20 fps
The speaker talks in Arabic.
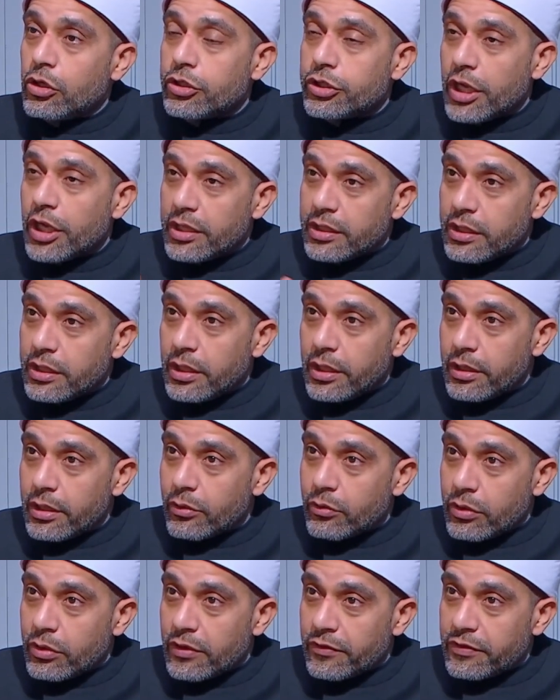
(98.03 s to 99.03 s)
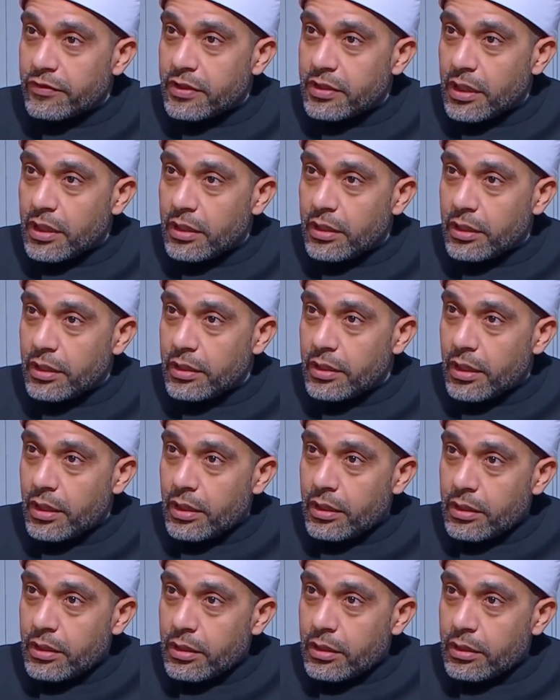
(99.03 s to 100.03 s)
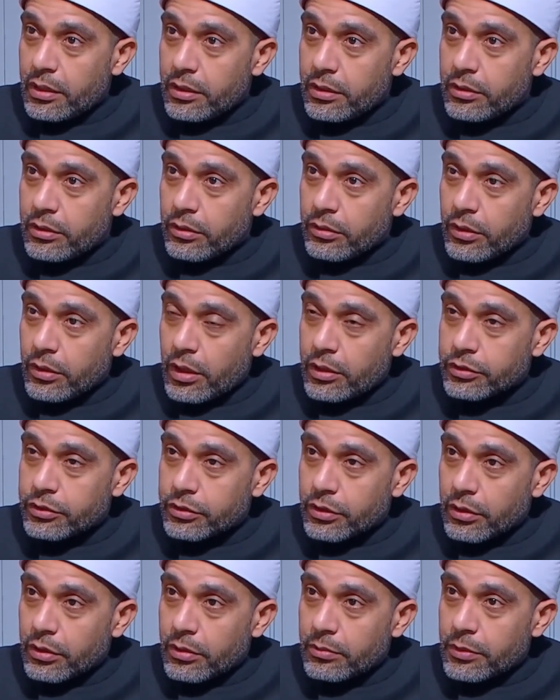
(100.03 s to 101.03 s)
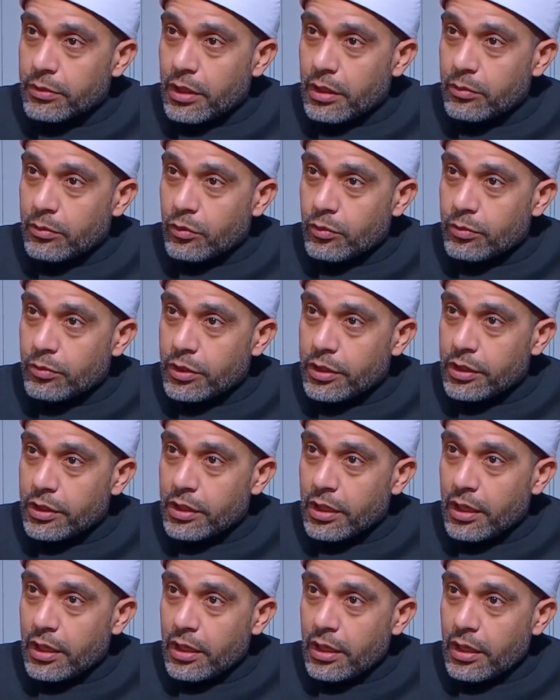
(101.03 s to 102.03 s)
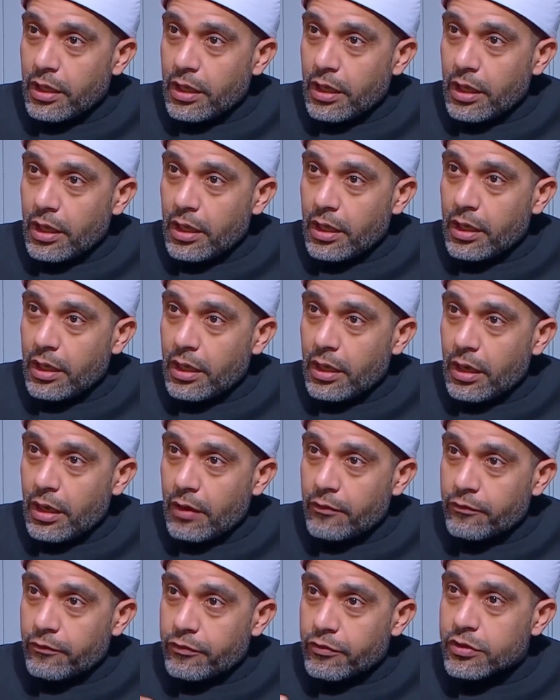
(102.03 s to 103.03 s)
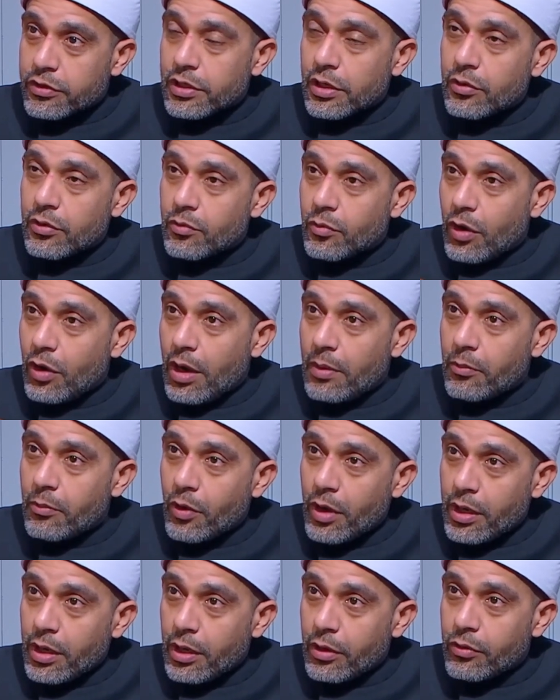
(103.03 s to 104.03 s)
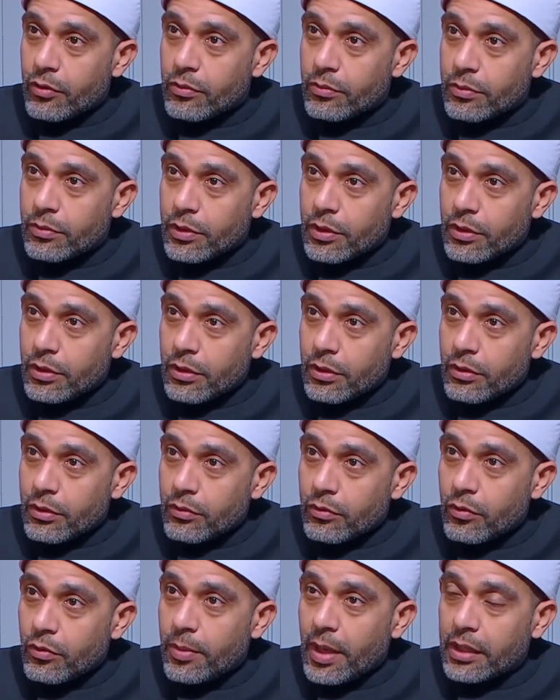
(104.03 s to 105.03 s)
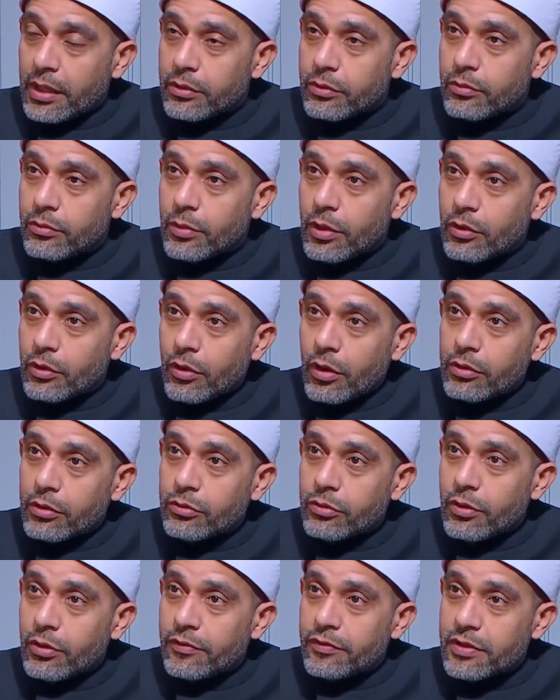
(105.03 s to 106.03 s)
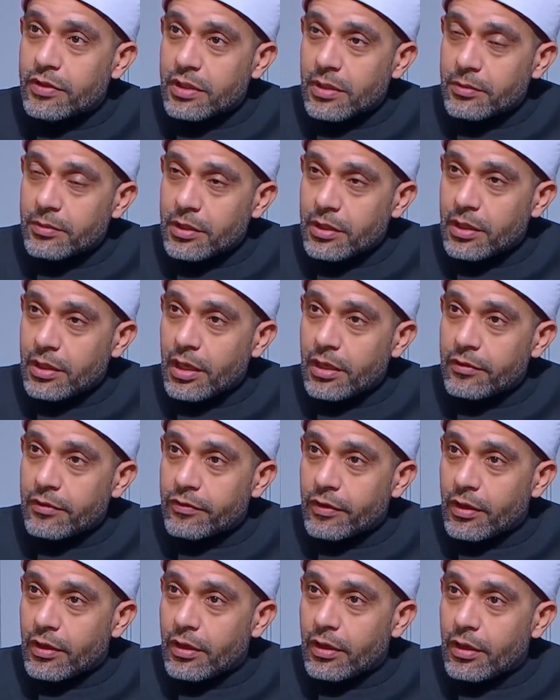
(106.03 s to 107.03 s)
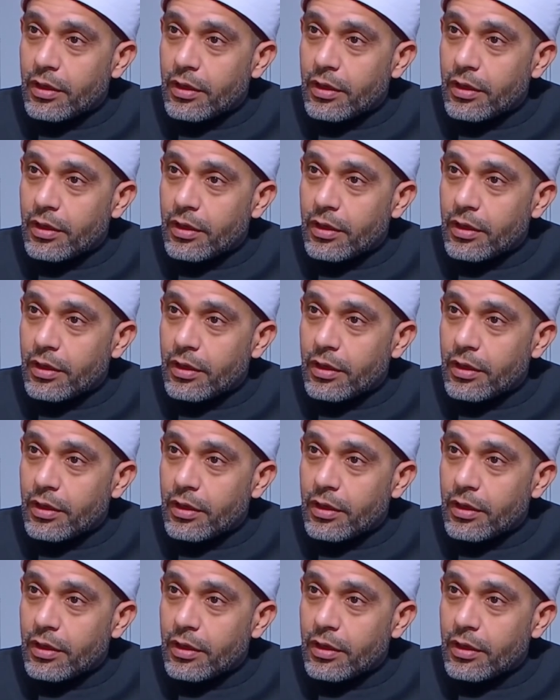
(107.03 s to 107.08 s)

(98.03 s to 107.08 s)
الجهاد اللي احنا كنا فيه ده اللي احنا إن الله اشترى من المؤمنين أنفسهم, أنفسهم وأموالهم وبعدين هم يقاتلون في سبيل الله